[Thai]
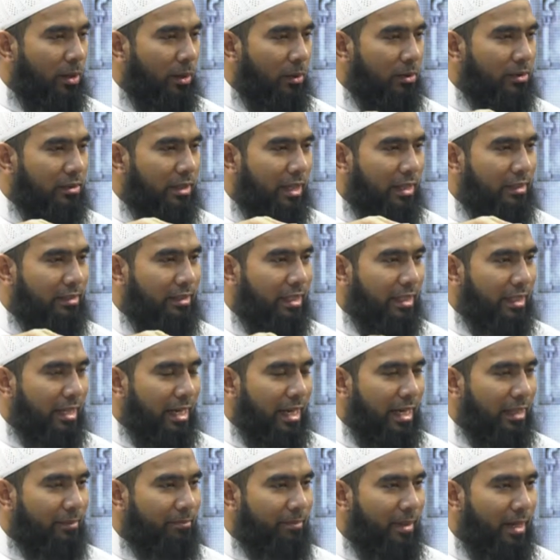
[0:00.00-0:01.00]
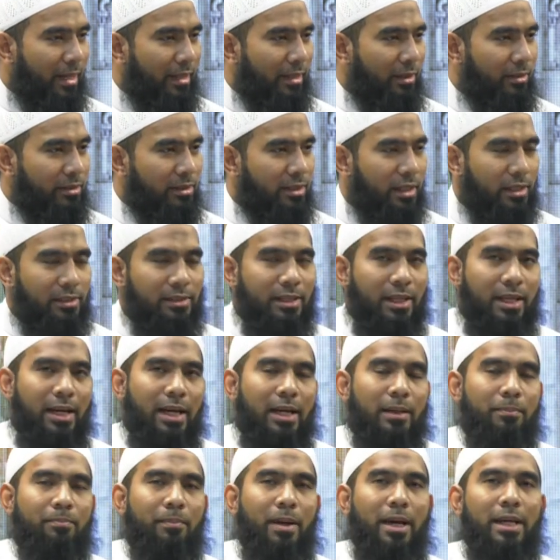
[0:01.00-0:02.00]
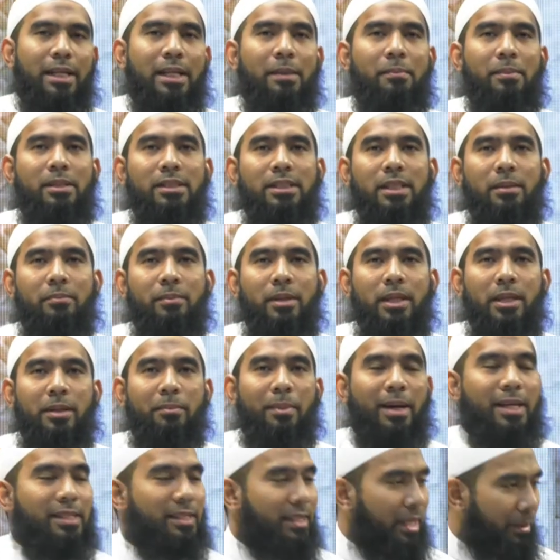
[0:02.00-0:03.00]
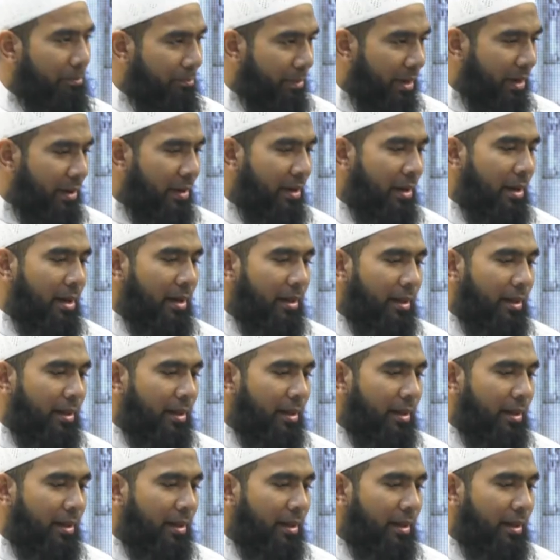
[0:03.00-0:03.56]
เราจ่ายสกาดไปเราเสียสกาดไป แล้วมันจะมีใบเสร็จมา